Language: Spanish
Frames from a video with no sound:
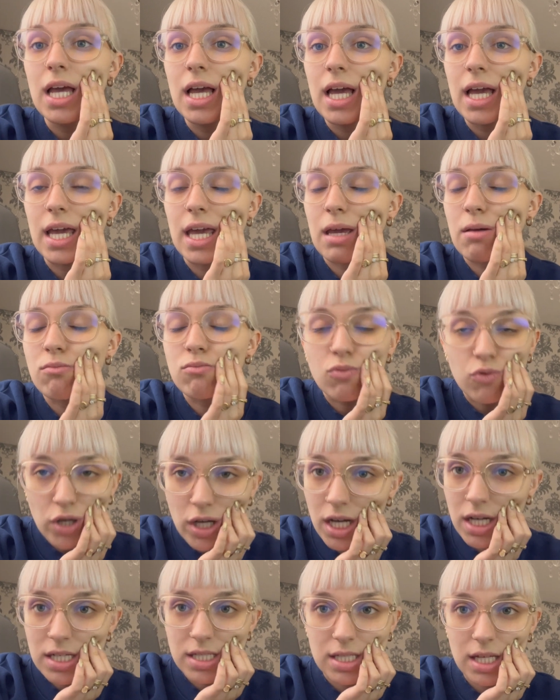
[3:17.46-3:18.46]
eh, muy
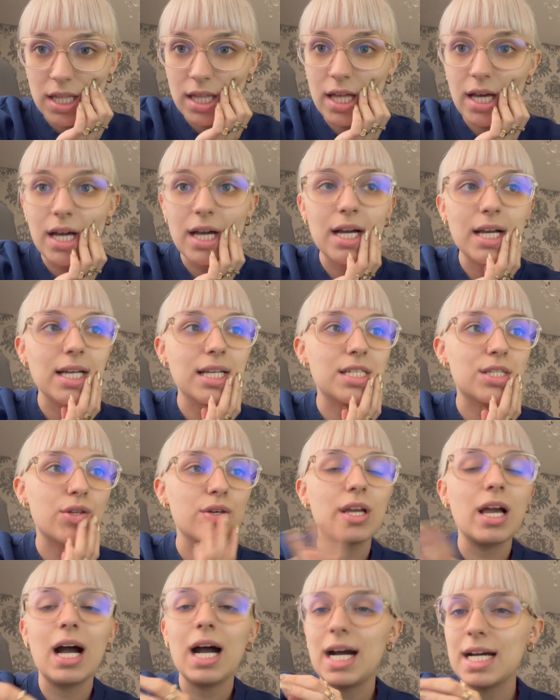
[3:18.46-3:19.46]
cansada,
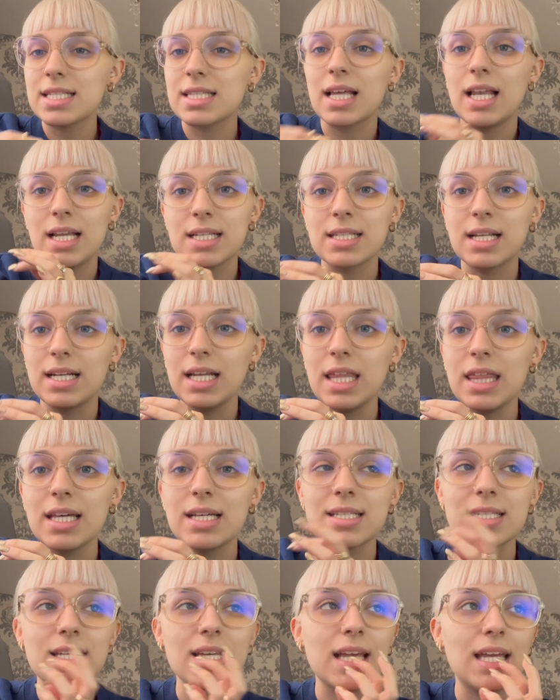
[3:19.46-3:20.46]
estoy hasta las
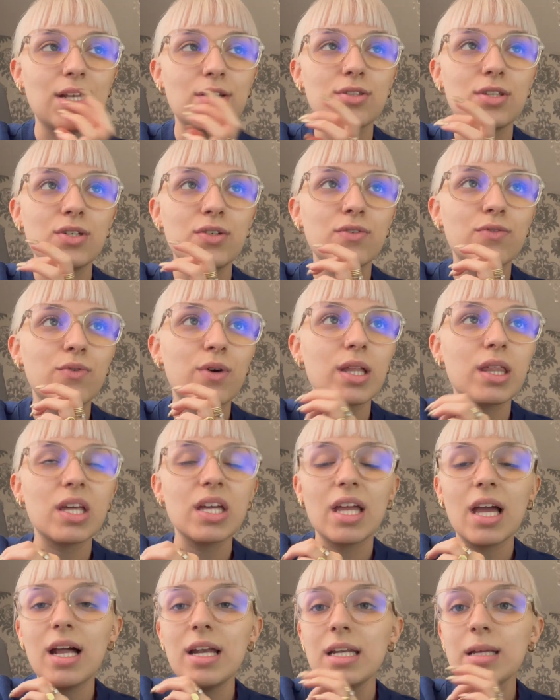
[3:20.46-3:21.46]
narices y no tengo fuerza
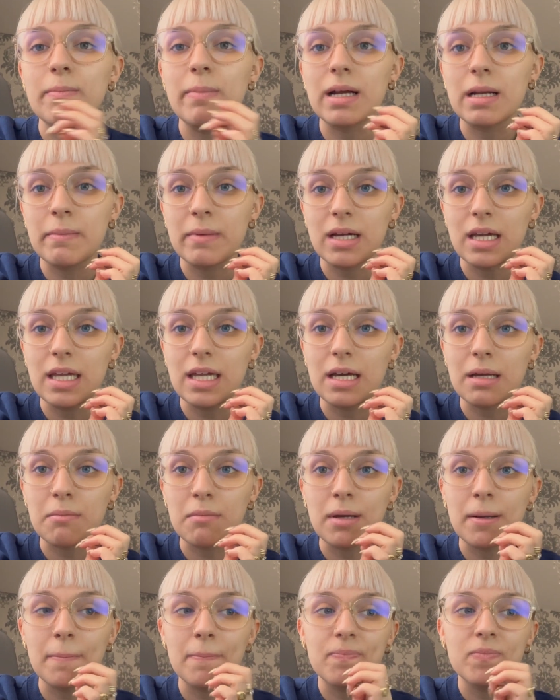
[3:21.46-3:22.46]
ya ni para
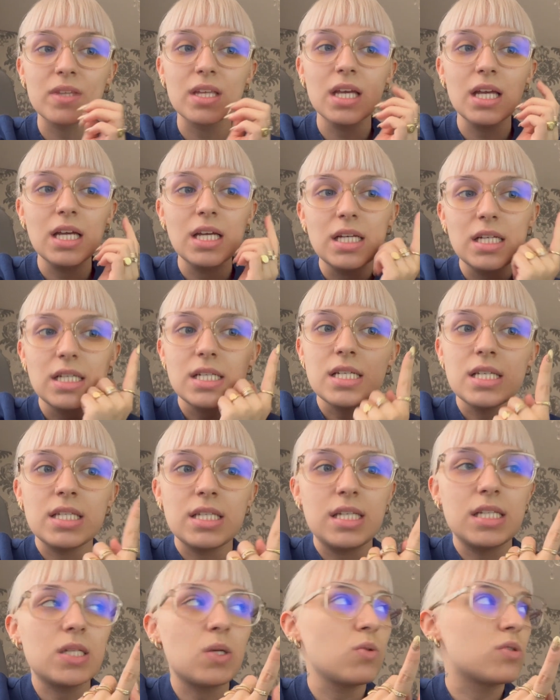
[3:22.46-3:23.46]
maquillarme.
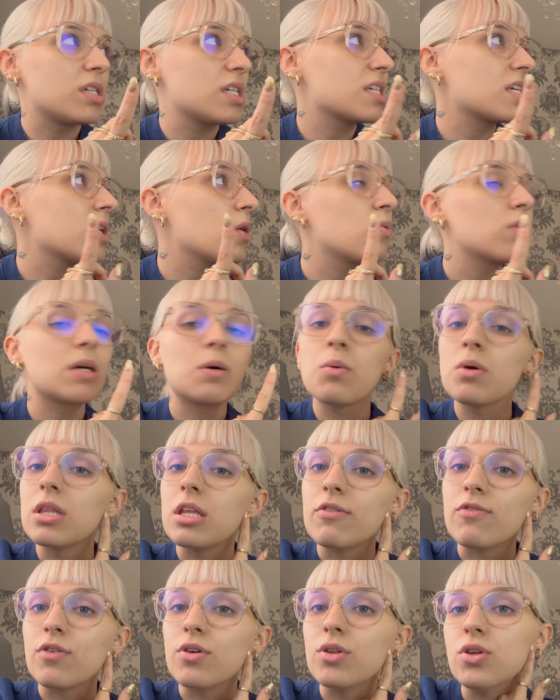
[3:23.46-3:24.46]
Si escucháis alguna voz
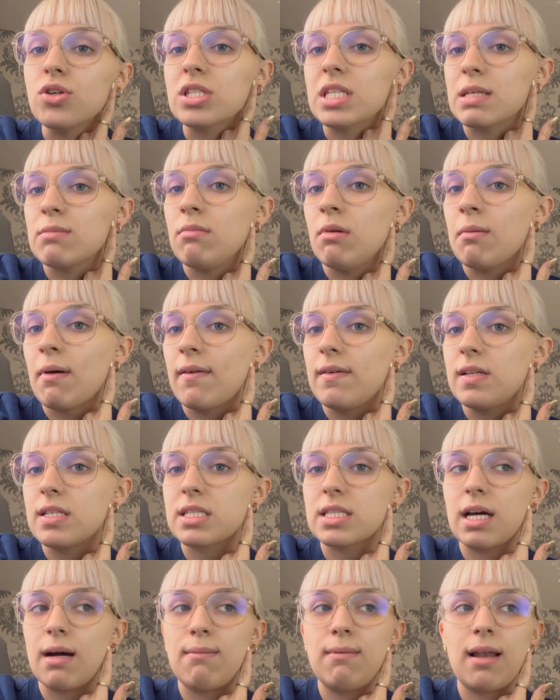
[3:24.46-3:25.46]
de fondo es que mi madre
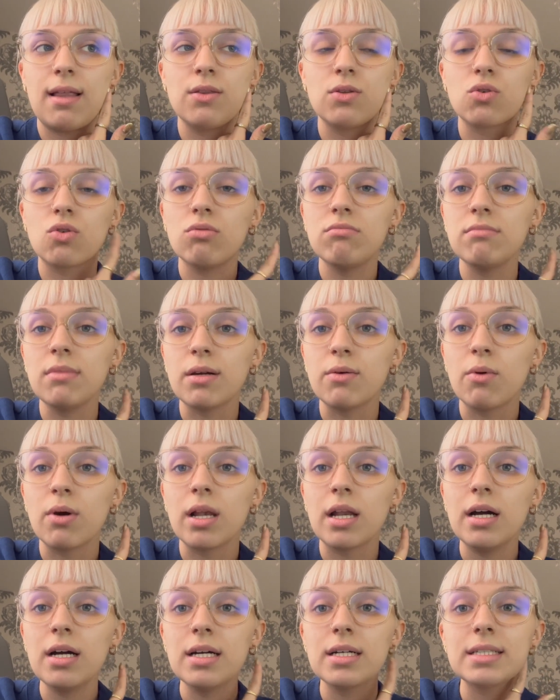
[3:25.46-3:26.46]
está hablando con mi
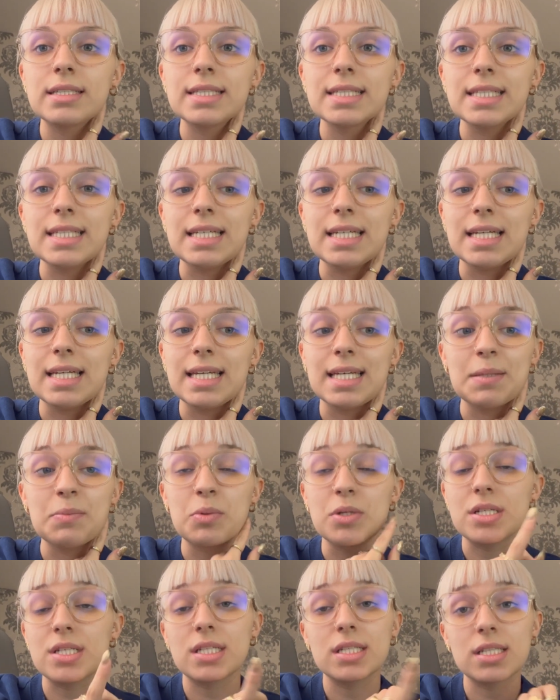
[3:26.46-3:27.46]
abuela y
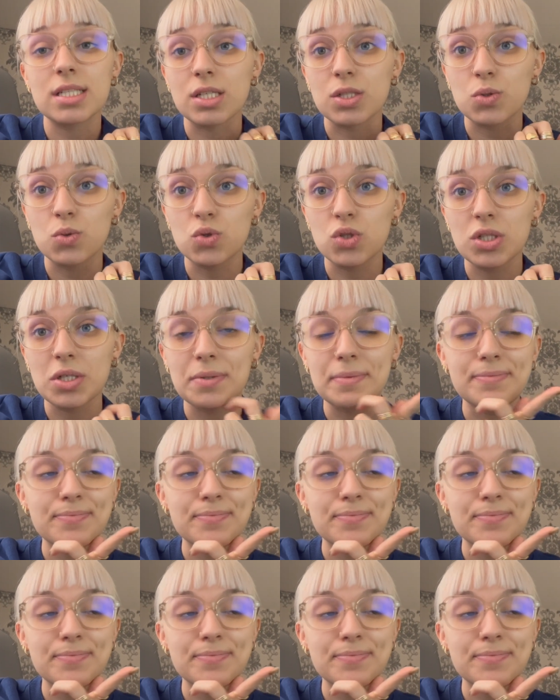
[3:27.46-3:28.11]
pues se escucha.